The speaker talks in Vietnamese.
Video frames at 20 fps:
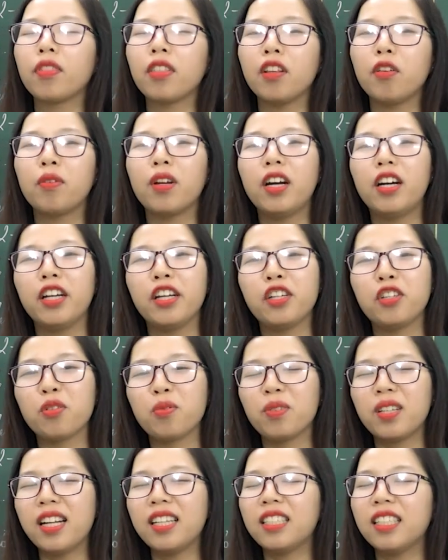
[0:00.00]
Đồng thời thì
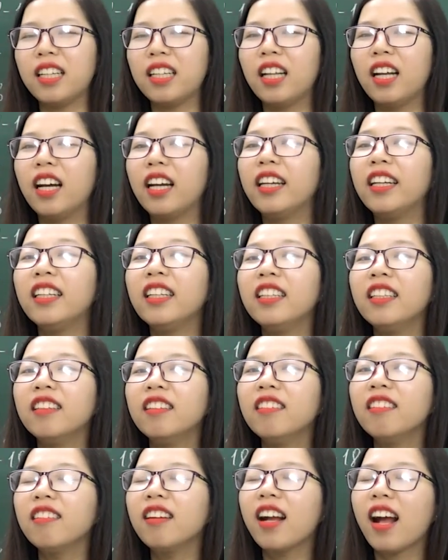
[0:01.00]
chúng ta sẽ thấy
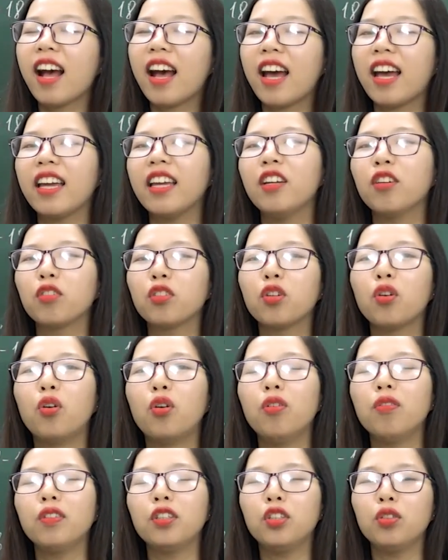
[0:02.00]
những cái yếu
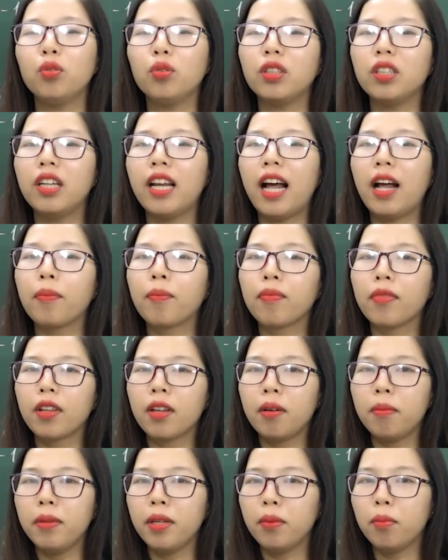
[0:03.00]
tố ví dụ như là
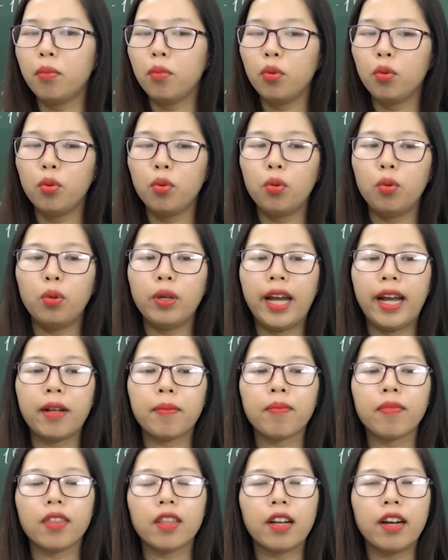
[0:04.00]
bị mù này,
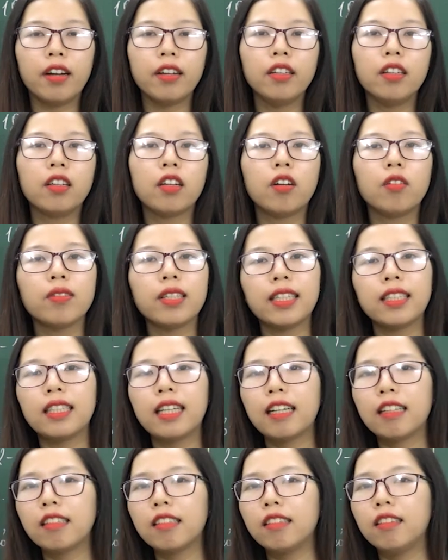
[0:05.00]
con đường công danh
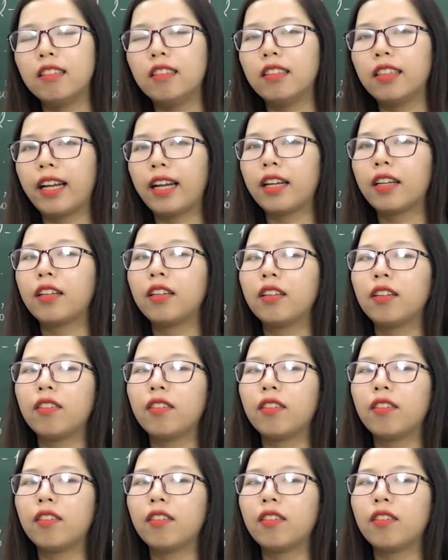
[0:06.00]
dang dở này,